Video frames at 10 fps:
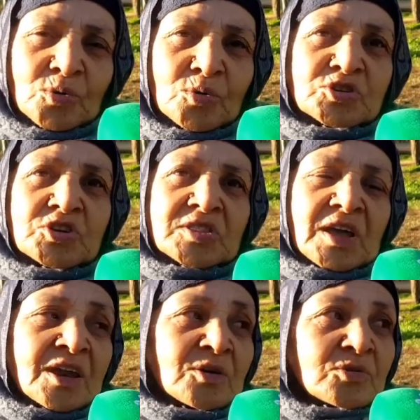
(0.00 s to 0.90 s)
كلشي
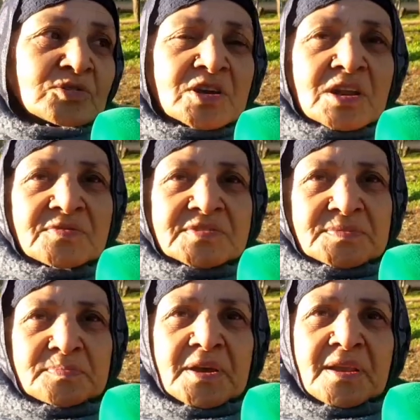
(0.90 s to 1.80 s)
تحرق كلشي راه في
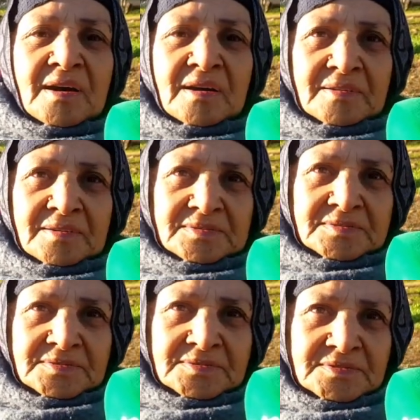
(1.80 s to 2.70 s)
الزباله
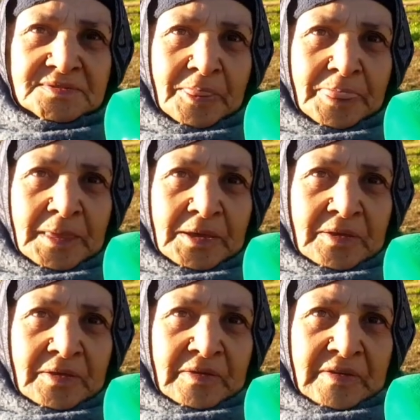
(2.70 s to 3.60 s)
ما عرفتش السبب
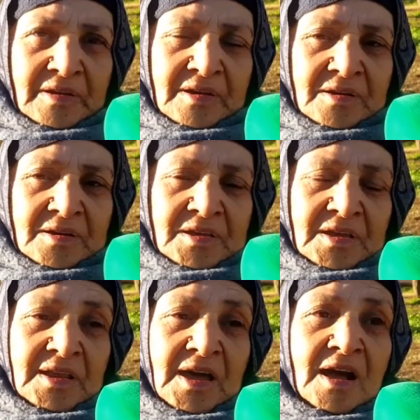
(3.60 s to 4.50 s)
ديال الحريق
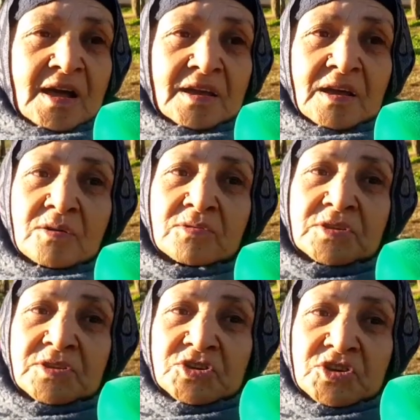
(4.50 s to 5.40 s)
الحريقه
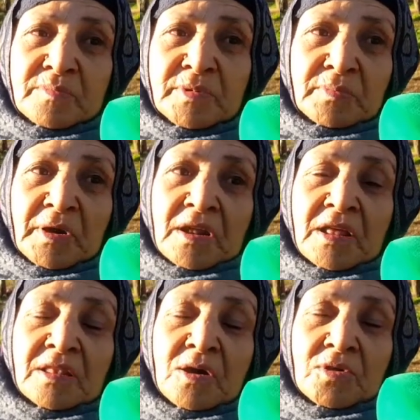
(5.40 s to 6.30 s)
وليدي جا من برا
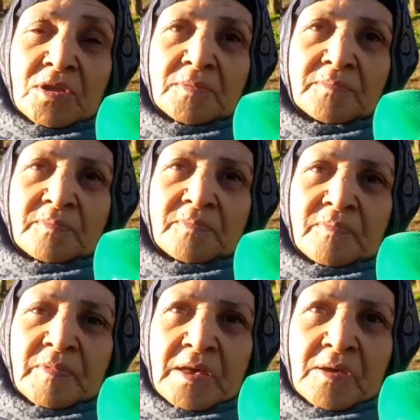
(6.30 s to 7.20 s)
الله اعلم
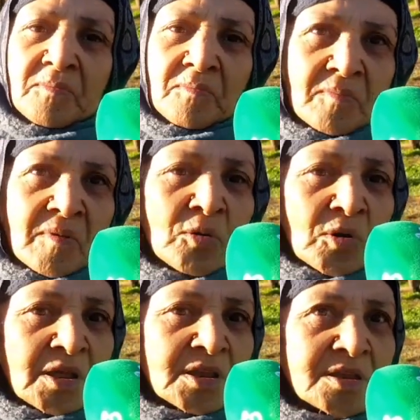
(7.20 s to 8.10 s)
ما
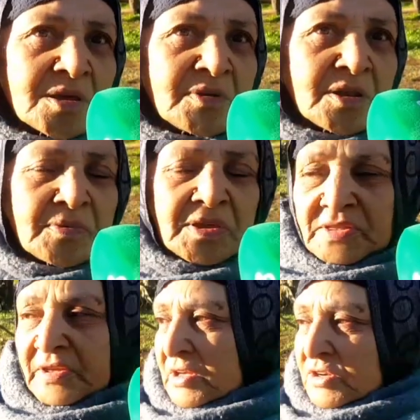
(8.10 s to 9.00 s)
وقع لينا من البيت
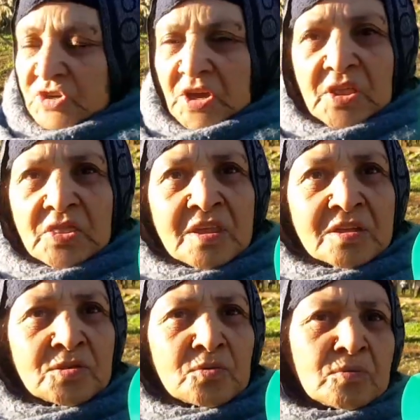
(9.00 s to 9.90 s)
شعلنا
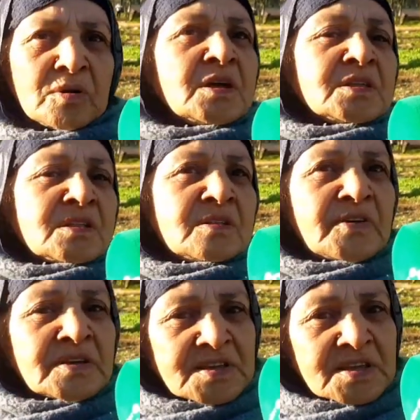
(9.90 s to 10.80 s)
الضو
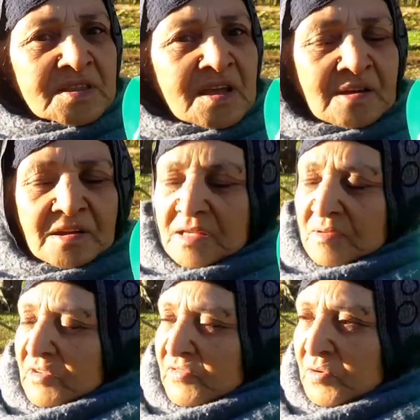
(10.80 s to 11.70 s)
تلفازاتنا
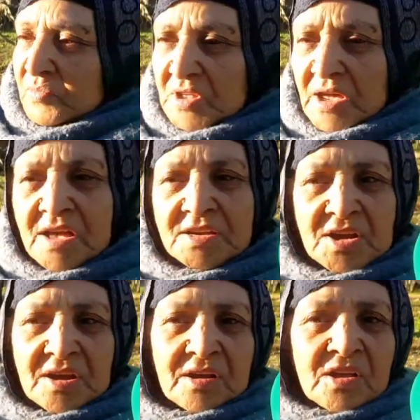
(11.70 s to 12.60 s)
ما فيهم حتى
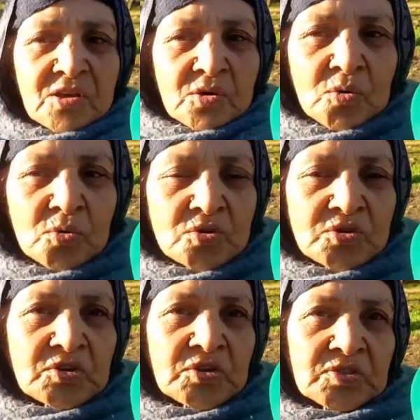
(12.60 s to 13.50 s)
حاجه
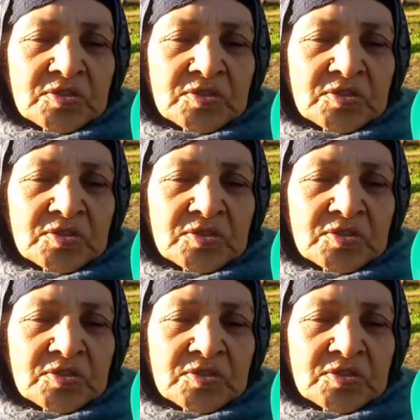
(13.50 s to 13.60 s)
كلشي